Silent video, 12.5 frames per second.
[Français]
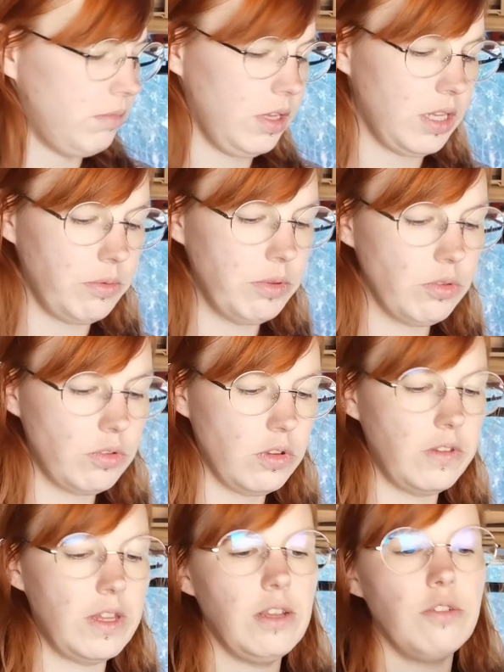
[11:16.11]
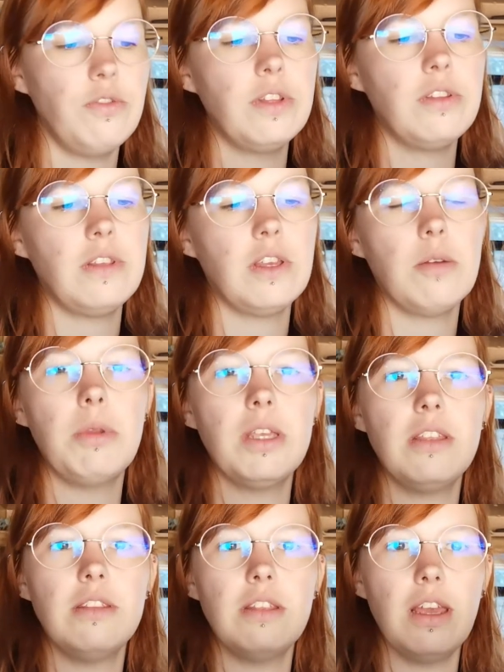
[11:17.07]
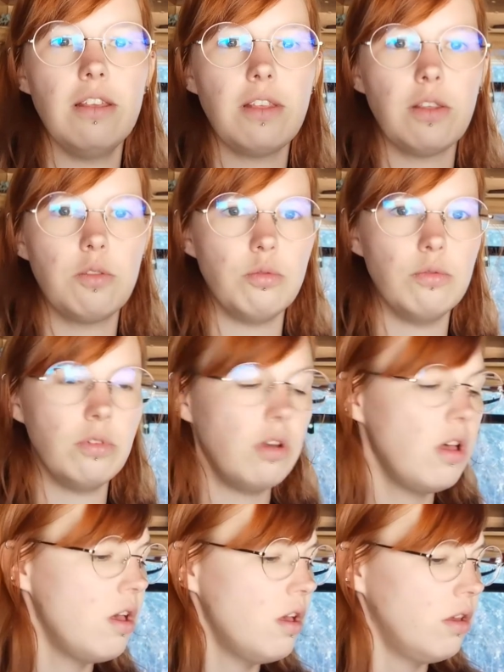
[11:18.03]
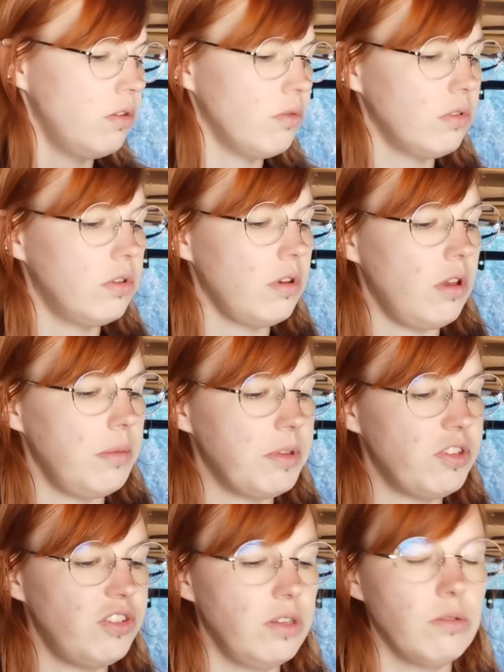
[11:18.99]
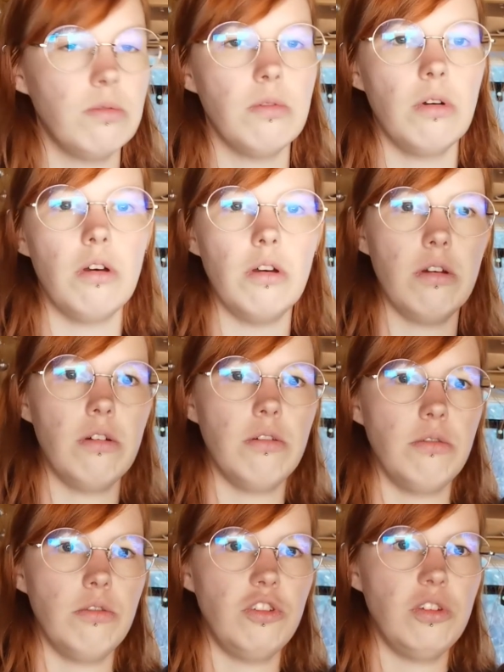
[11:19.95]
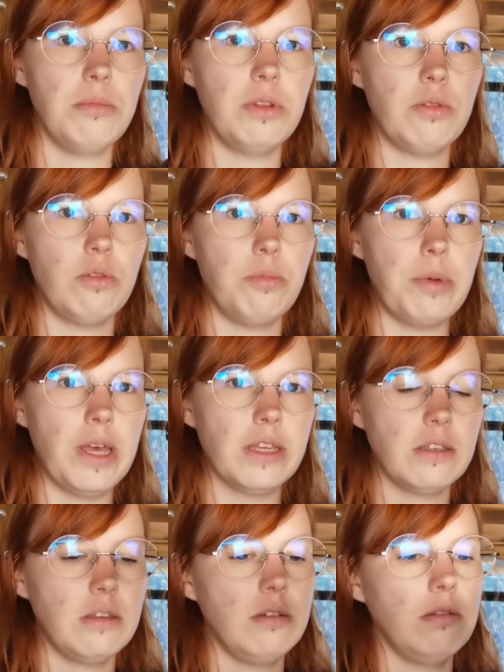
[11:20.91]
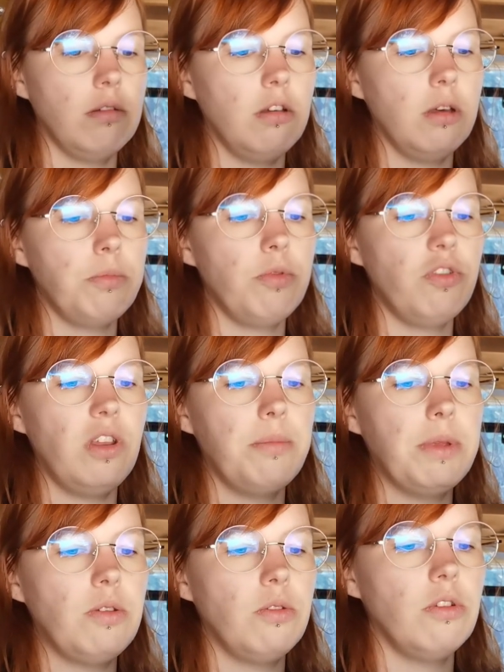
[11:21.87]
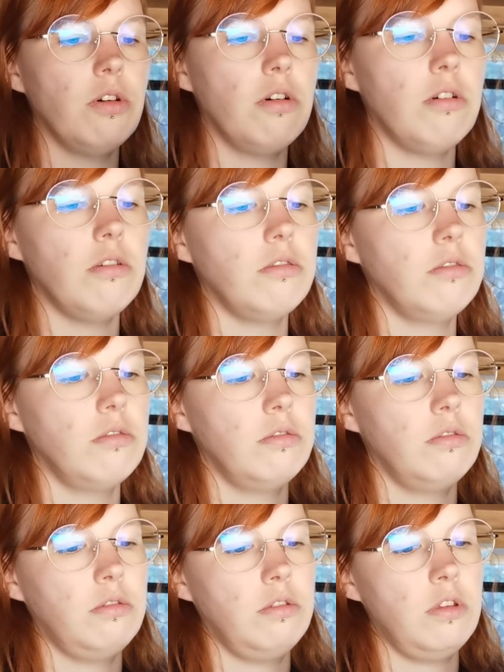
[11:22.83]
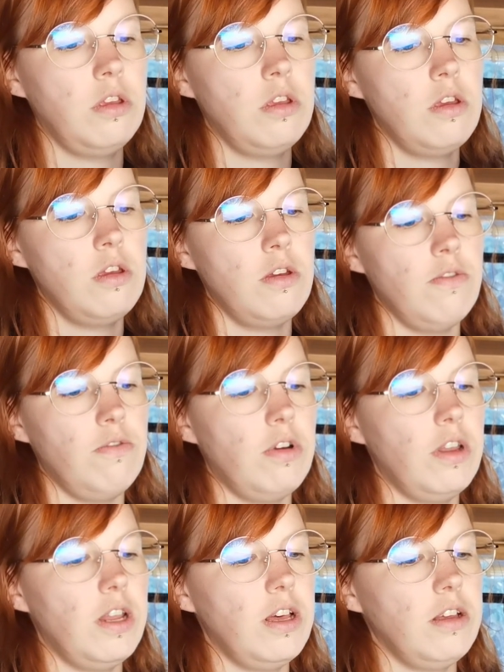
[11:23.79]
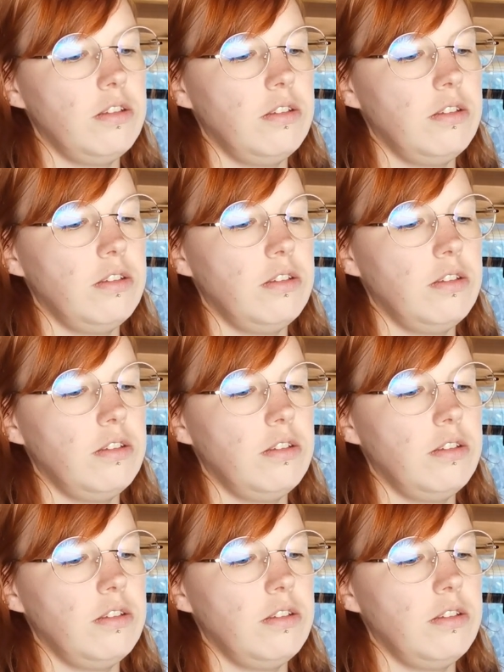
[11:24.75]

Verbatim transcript: mais il y en a 8 au total, et en fait, c'est comme les Kinder, ça s'ouvre. Donc, euh, imaginons, euh, j'ai mes œufs de Pâques, hop, je les mets dedans, voilà.